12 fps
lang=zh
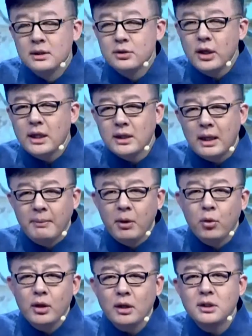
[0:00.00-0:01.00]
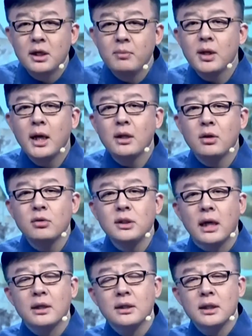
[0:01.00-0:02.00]
所以咱们回到节目开头
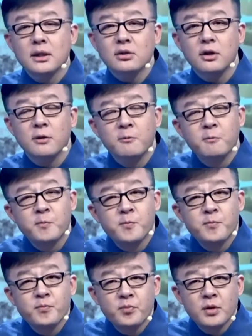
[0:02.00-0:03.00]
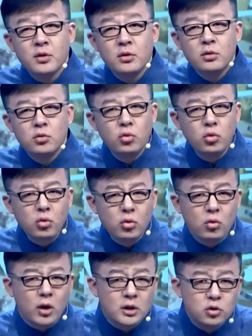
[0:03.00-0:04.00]
讲的这个事儿，如
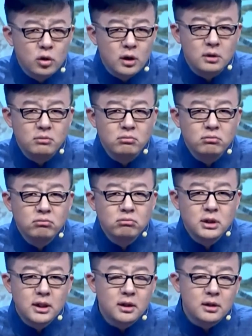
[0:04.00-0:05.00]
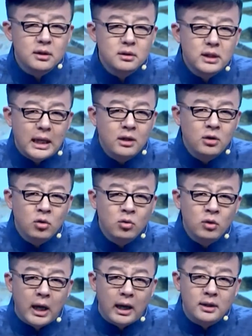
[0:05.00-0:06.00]
果说这个丹
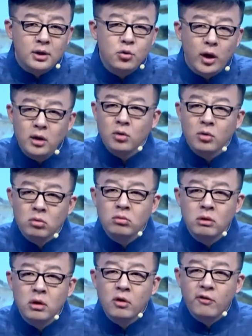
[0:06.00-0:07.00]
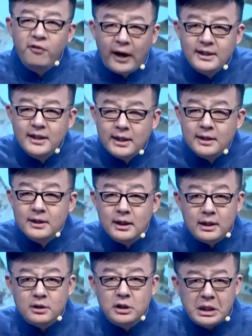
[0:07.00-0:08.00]
东港的员工发现的
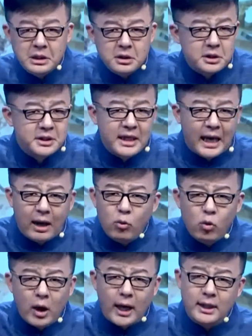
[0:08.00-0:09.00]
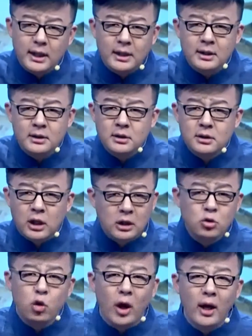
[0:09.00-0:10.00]
这个真是甲午海战的
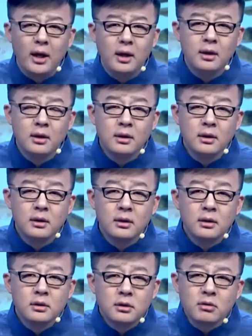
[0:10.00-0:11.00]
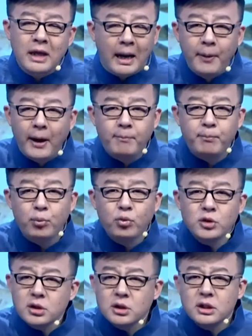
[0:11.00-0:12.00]
沉船，就哪怕
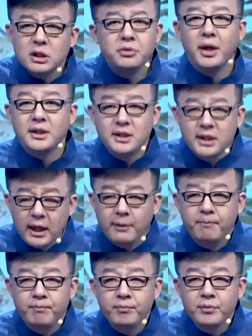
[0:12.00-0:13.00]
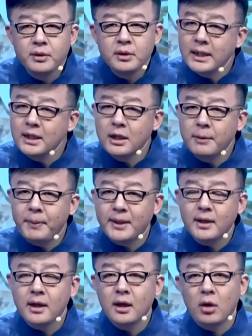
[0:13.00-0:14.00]
不是致远舰。那也得
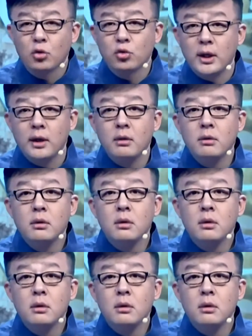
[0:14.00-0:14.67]
把他给捞出来。